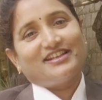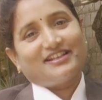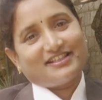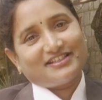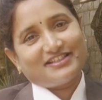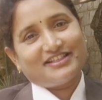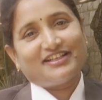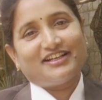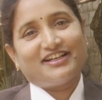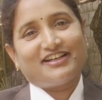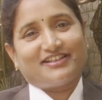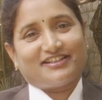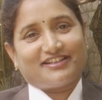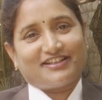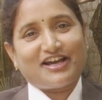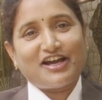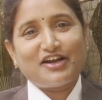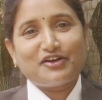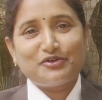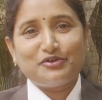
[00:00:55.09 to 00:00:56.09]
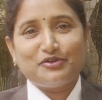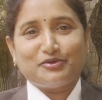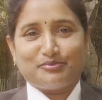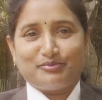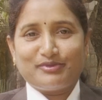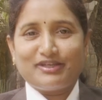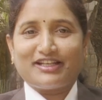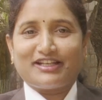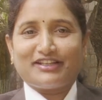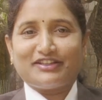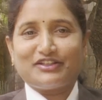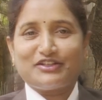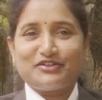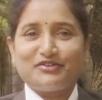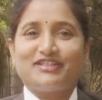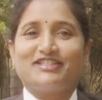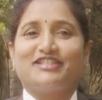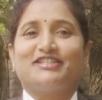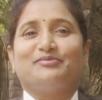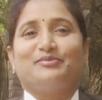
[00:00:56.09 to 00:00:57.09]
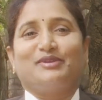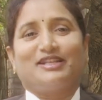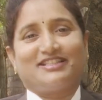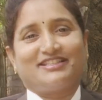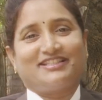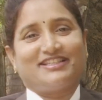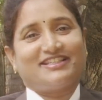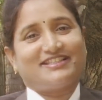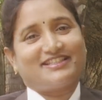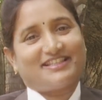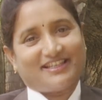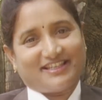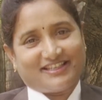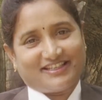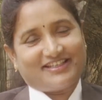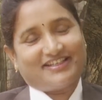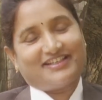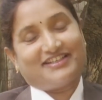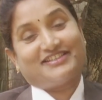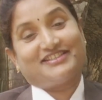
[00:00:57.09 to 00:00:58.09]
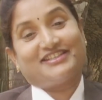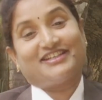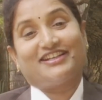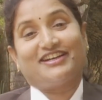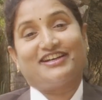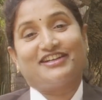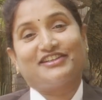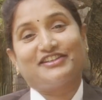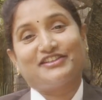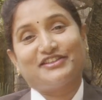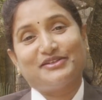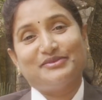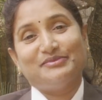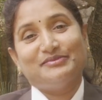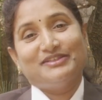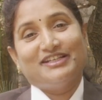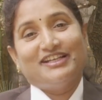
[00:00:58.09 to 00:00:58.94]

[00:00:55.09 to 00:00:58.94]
నిజంగా నాకు మీరందరూ వచ్చి బ్లెస్ చేస్తే ఇంకా చాలా ఆనందం